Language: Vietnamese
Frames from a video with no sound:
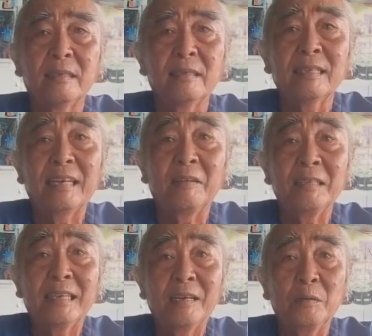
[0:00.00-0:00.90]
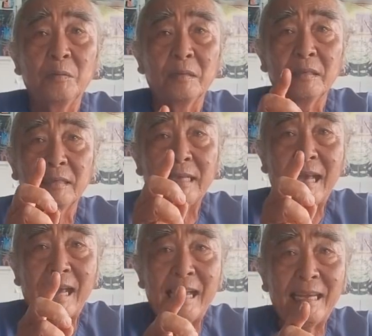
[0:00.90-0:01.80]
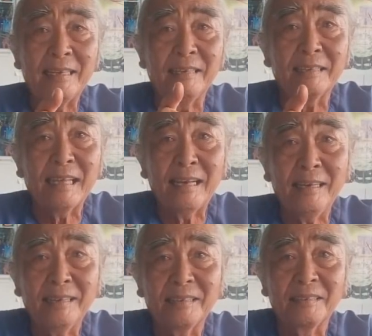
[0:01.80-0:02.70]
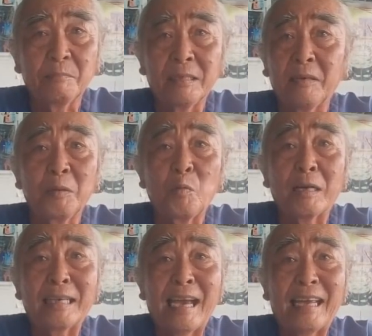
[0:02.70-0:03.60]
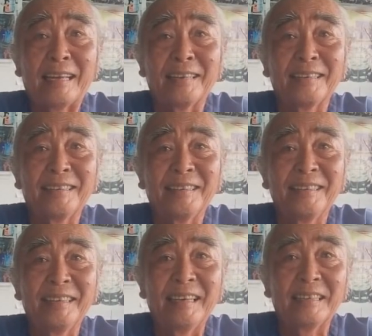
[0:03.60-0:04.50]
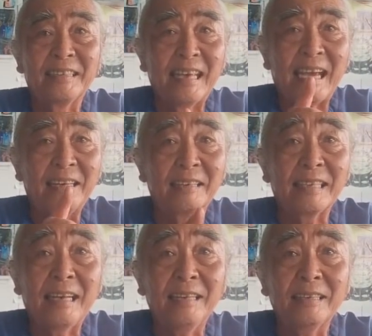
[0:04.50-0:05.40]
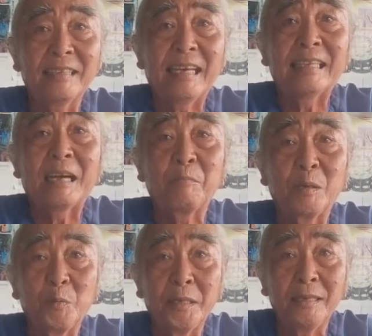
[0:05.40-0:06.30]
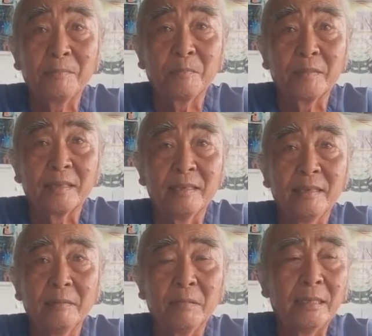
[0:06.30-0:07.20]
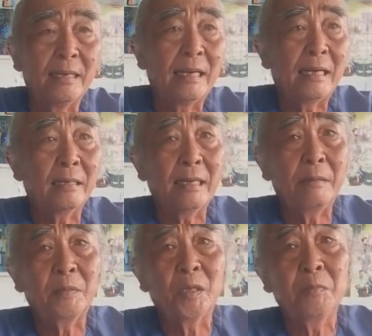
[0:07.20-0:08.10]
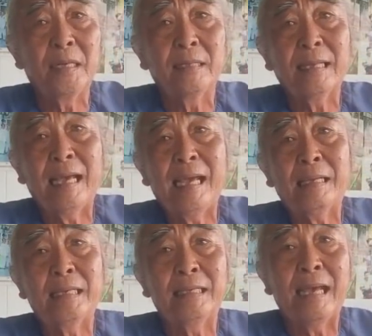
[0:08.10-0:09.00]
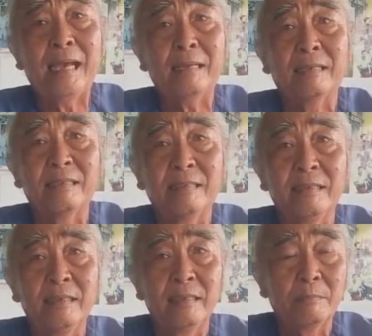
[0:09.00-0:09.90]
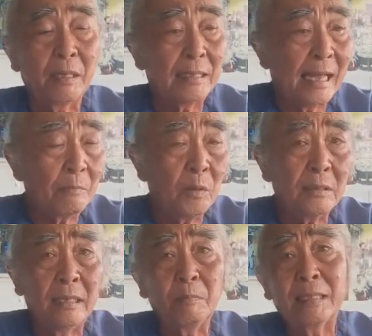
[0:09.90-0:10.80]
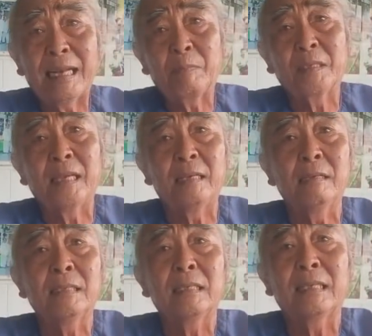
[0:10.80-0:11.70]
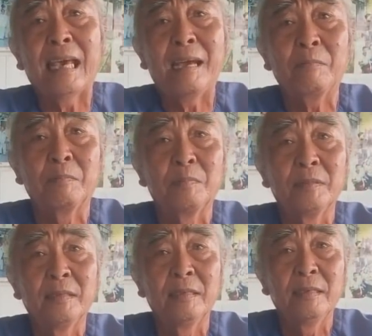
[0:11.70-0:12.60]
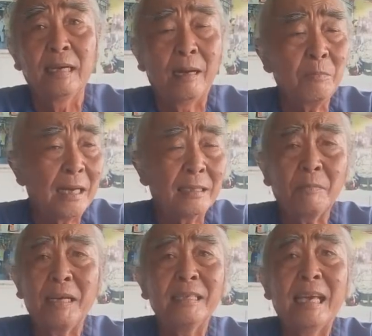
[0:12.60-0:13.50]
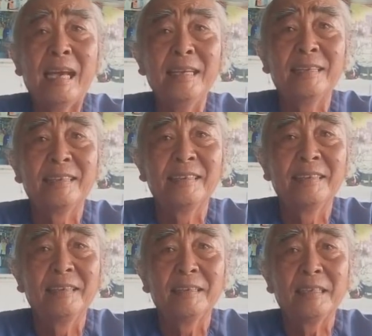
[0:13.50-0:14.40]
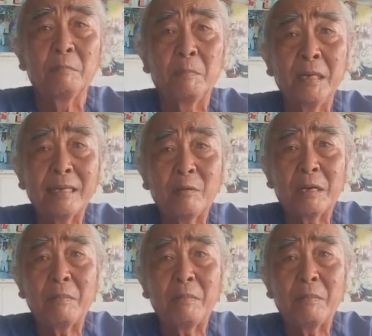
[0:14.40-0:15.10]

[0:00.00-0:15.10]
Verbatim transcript: đức thầy nói sao trai được tánh bây giờ nói quan trai à dạ. trai được tánh trai tâm mới quý bây giờ anh em sống ghiền ta ăn gì ta ăn mà ta ăn món gì mà ta làm từ thiện được thì ta làm không cần ta ăn chay nhưng mà biết đâu ngày